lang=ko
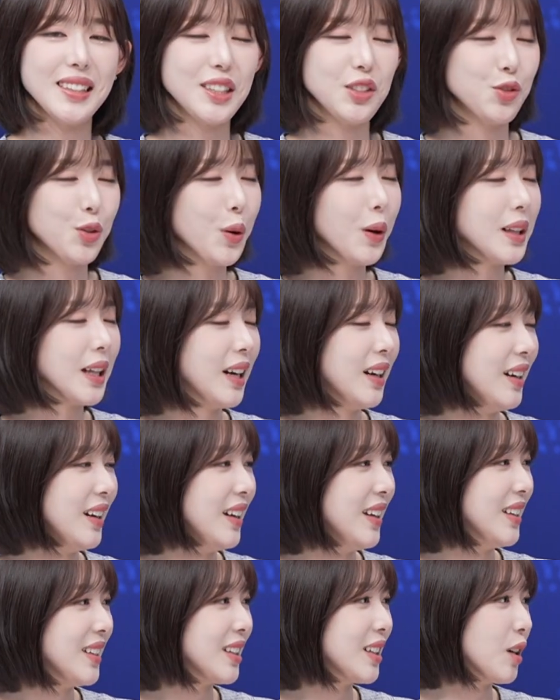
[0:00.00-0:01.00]
주소가
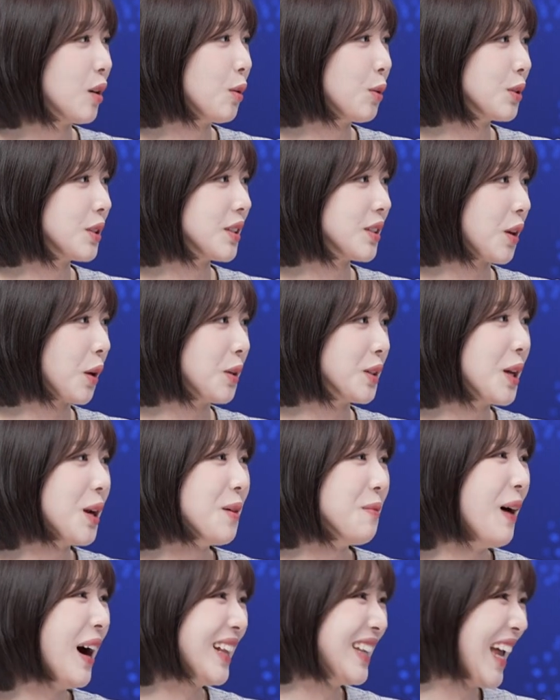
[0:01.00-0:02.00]
달린 그런 곳에서
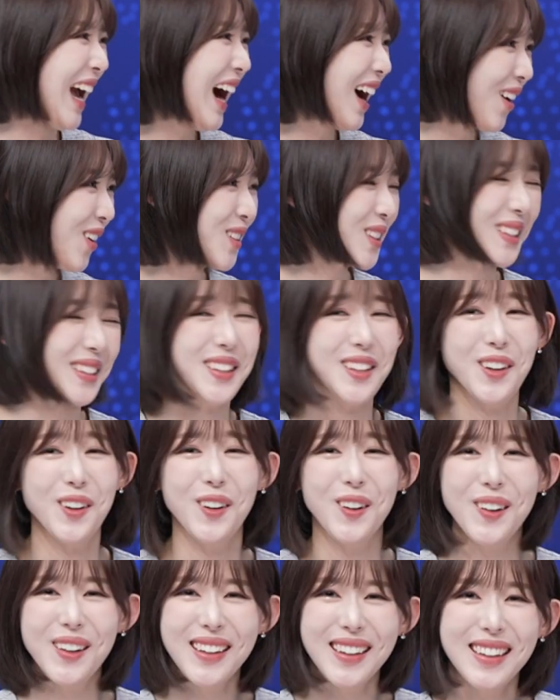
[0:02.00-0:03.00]
결제를 많이 하거든요.